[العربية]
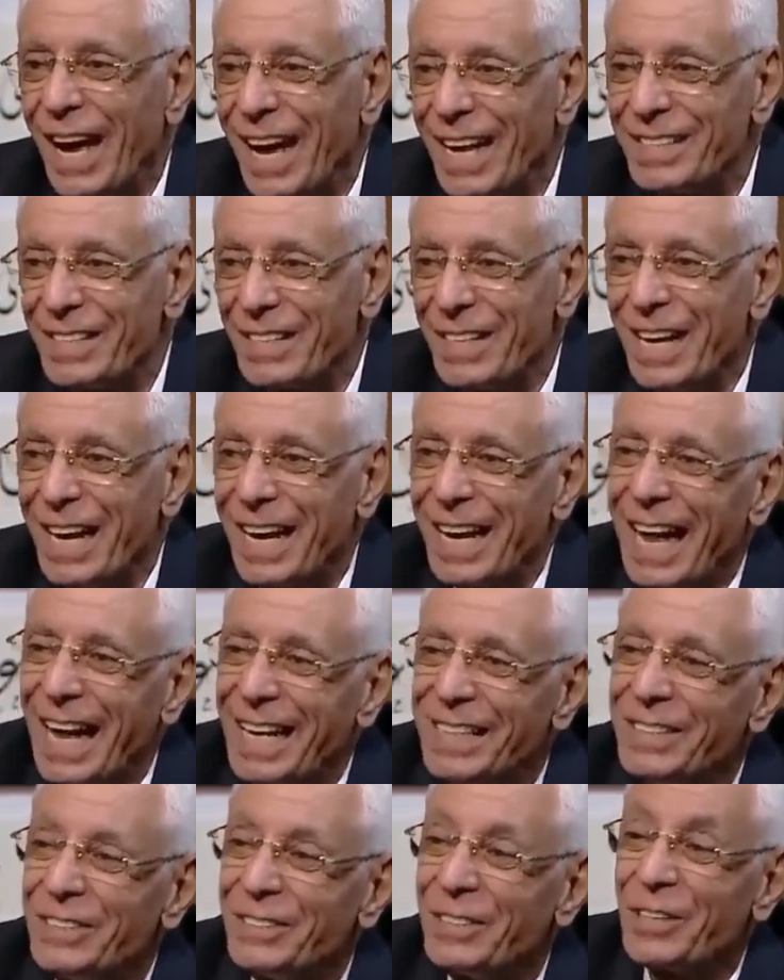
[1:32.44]
اصل انا
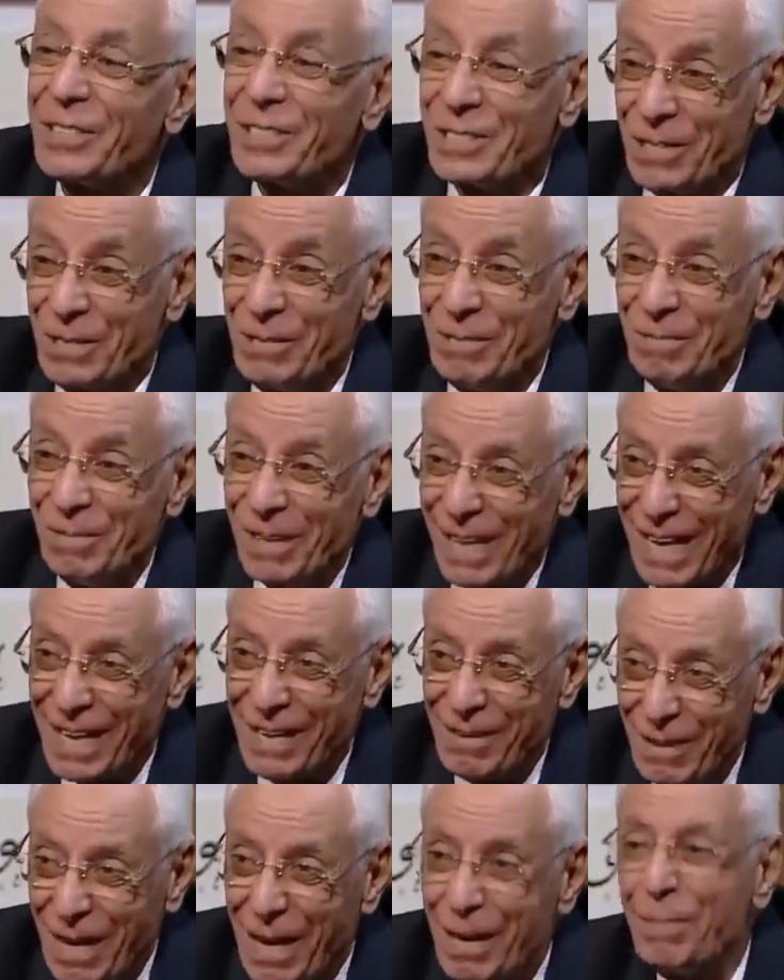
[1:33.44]
عندي ترسيب
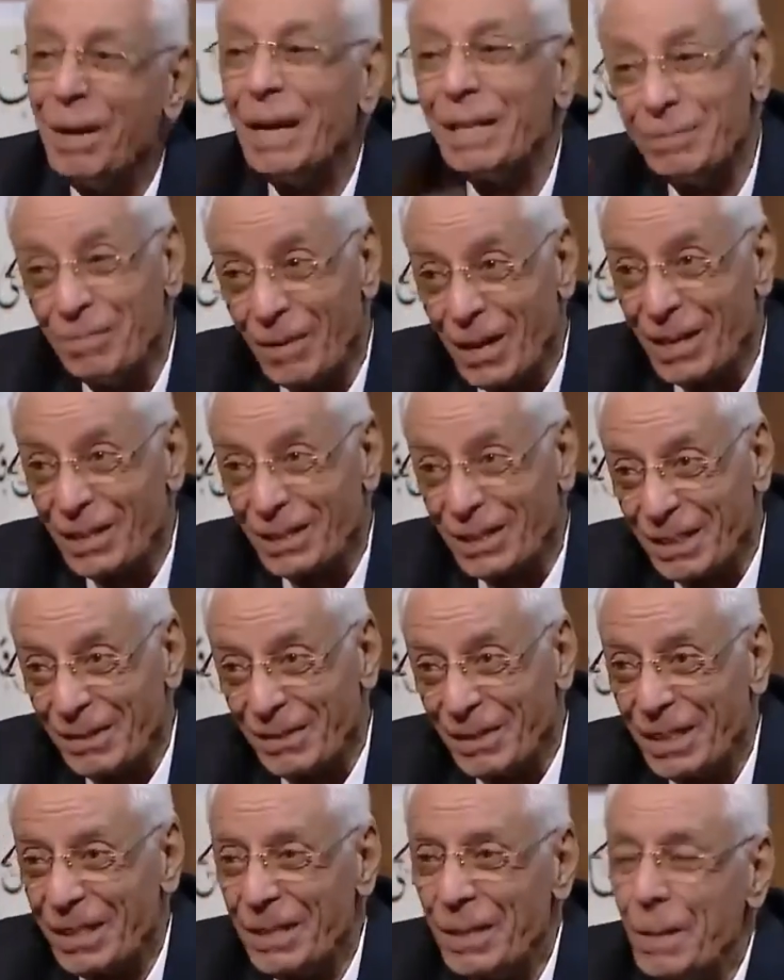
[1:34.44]
خلي بالك بقى إيه. اتمرض
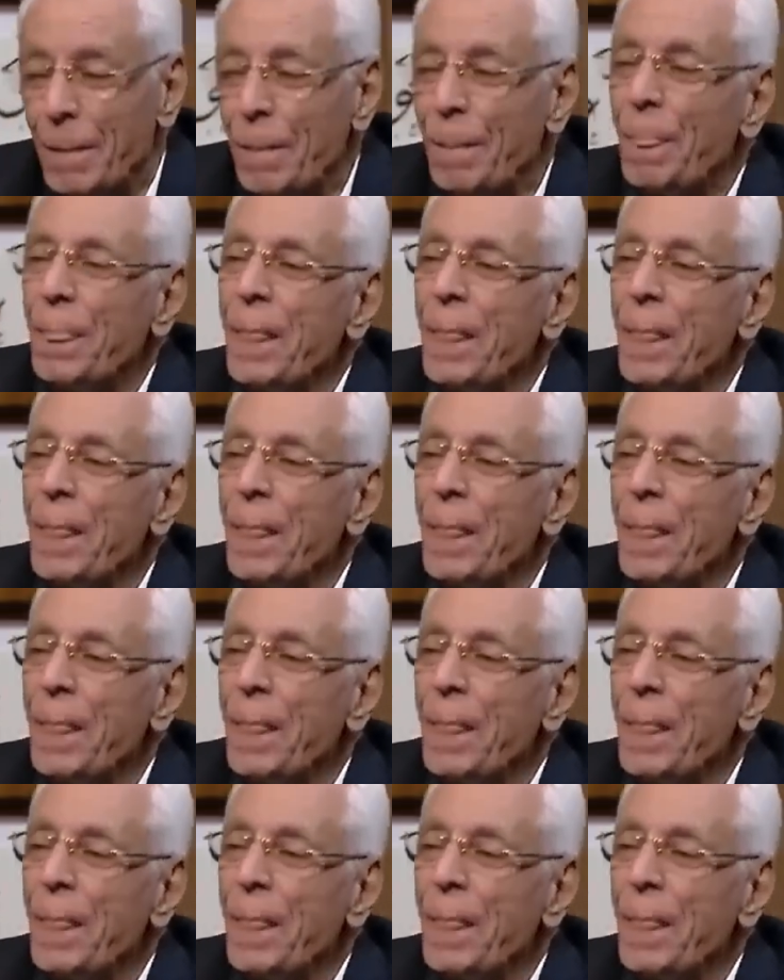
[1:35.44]
كمان إيه.